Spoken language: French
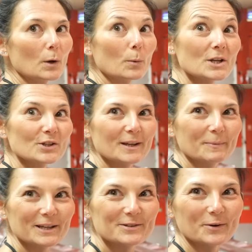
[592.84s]
Oui, j'en ai
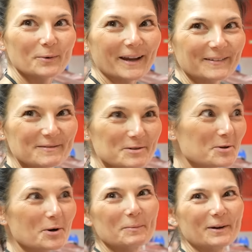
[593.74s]
pris deux, oui. Je
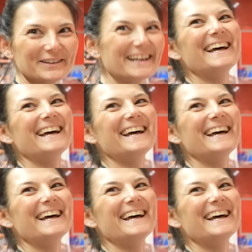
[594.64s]
suis gourmande.